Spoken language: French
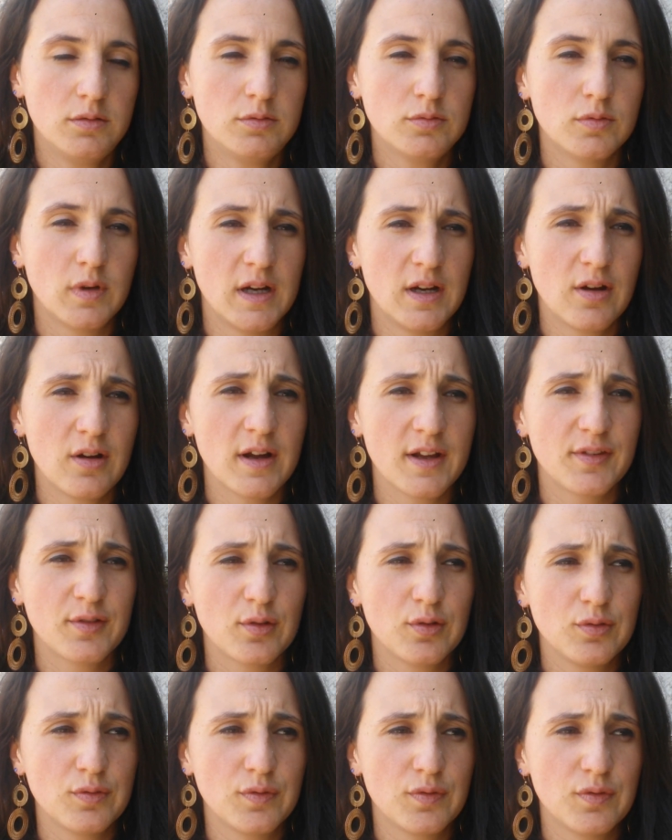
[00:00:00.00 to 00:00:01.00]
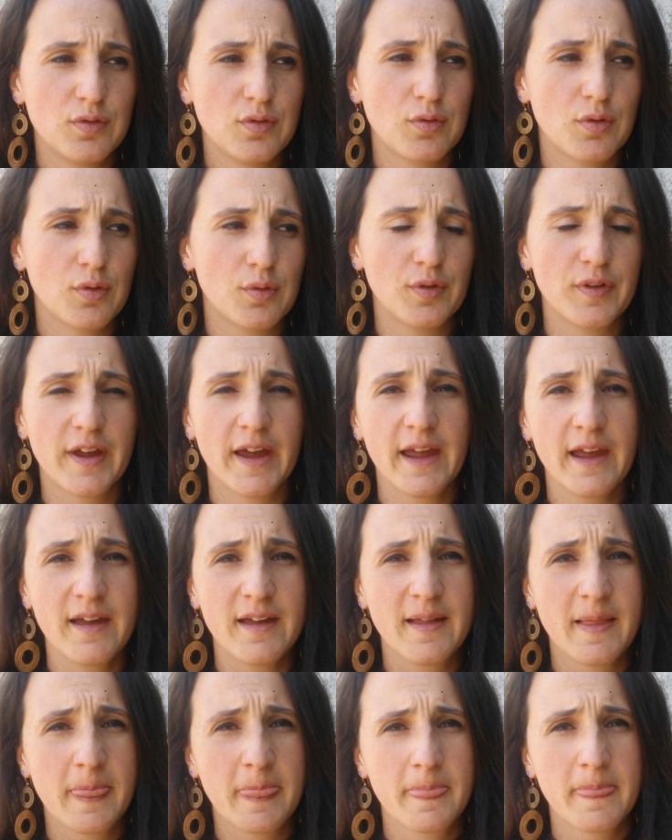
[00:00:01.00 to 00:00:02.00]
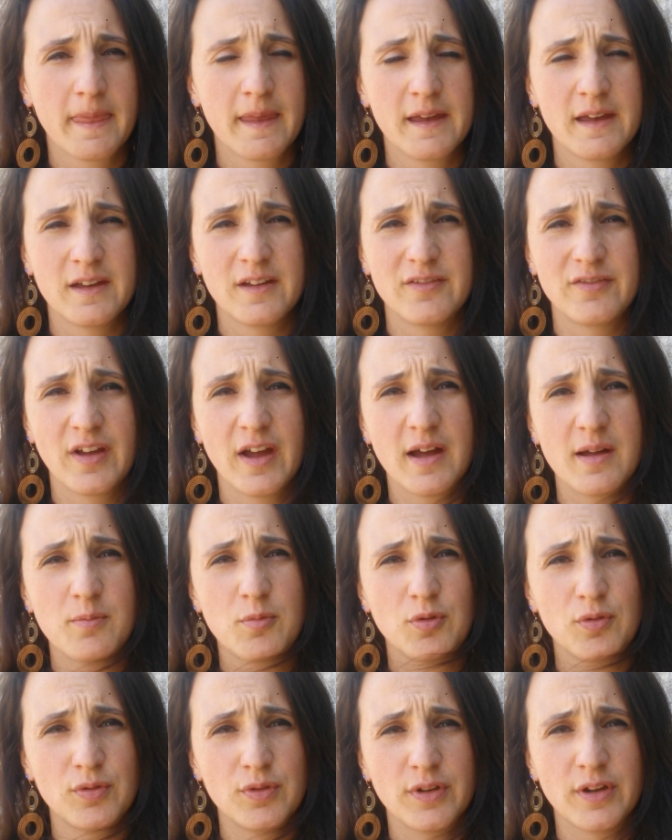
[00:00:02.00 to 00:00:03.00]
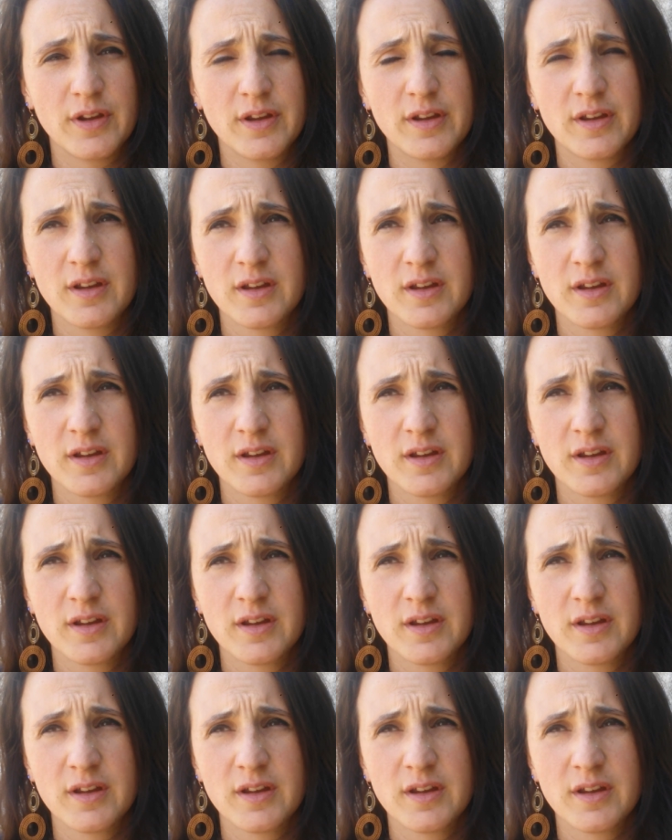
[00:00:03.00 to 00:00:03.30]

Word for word: Ou alors est-ce que nous voulons au contraire faire un monde